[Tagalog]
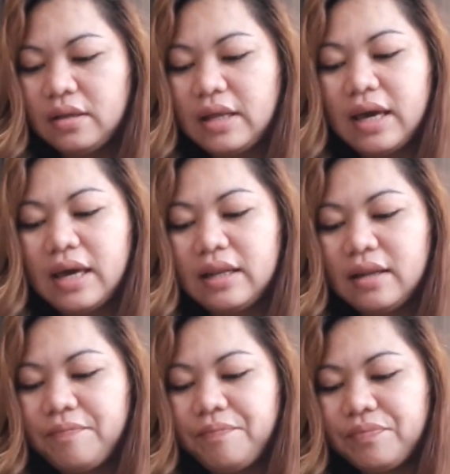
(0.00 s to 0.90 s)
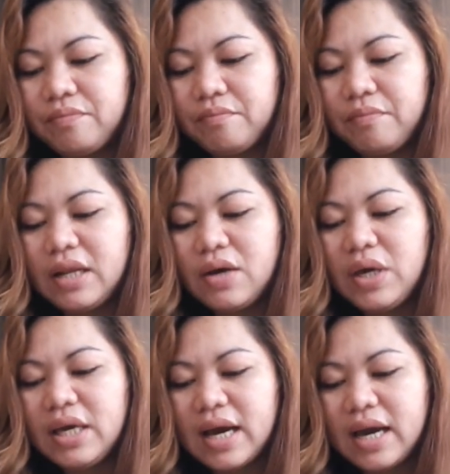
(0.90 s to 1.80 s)
Then, by the way
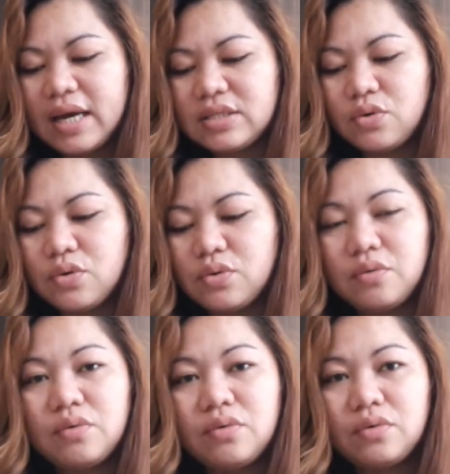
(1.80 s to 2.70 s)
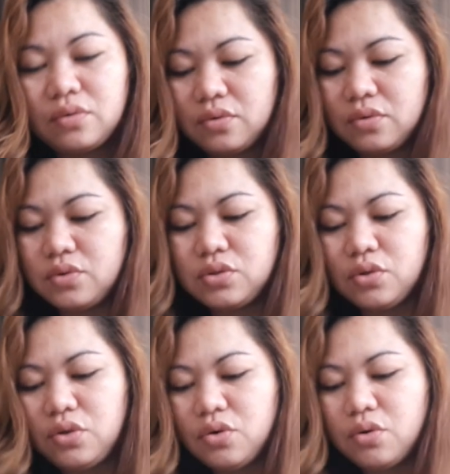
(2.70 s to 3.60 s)
guys, kung gusto
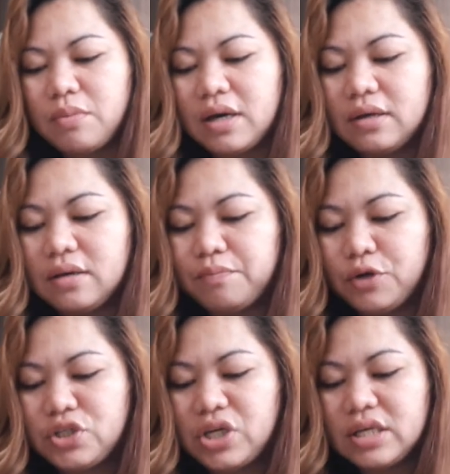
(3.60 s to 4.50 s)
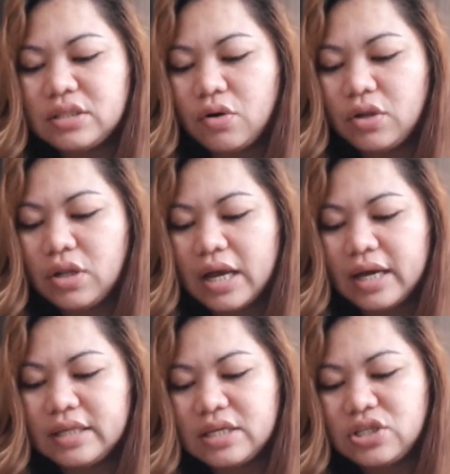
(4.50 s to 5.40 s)
nyo mag-purchase online
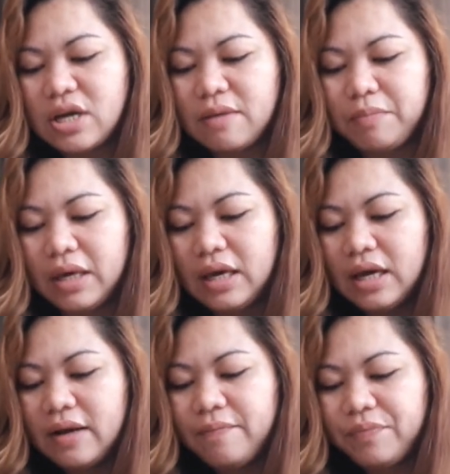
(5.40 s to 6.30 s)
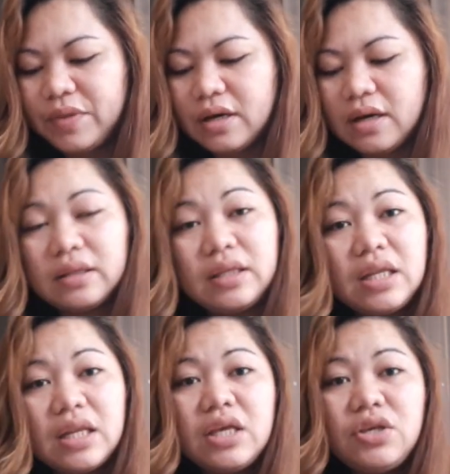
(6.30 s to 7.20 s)
sa Shopee, uh,
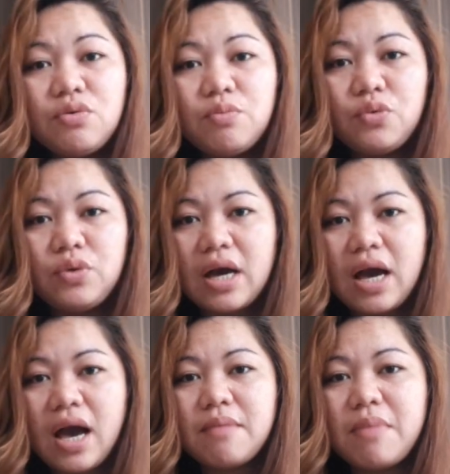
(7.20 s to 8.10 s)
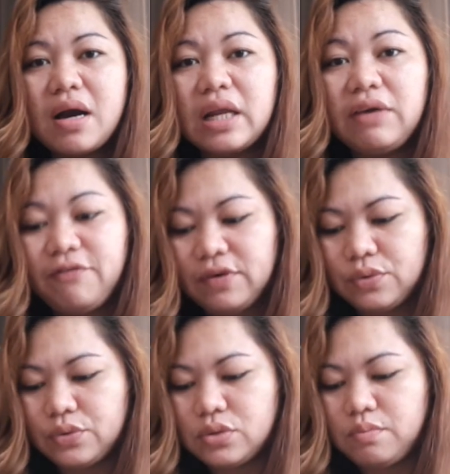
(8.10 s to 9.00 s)
tingnan nyo muna ang mga
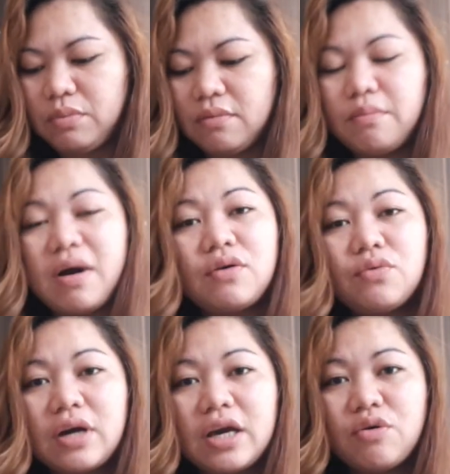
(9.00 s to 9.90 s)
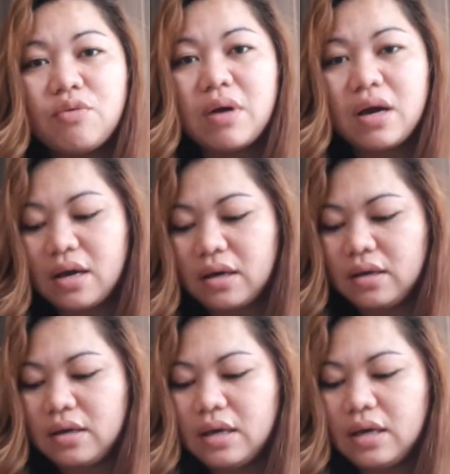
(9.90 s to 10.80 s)
reviews bago kayo
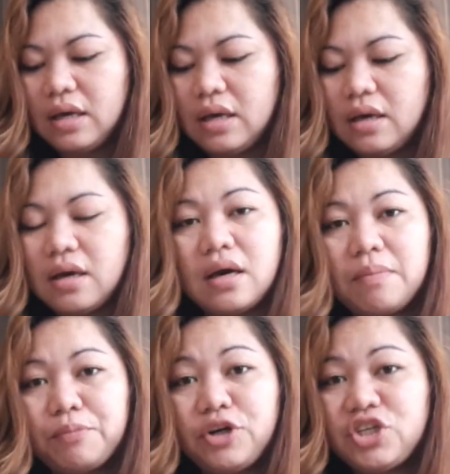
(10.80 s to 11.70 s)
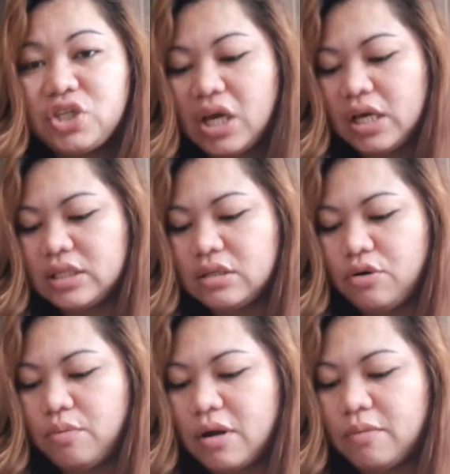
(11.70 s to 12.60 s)
mag-purchase ah, uh, or
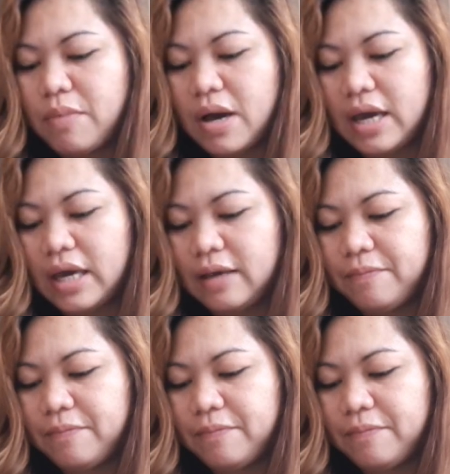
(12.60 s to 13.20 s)
mag-buy.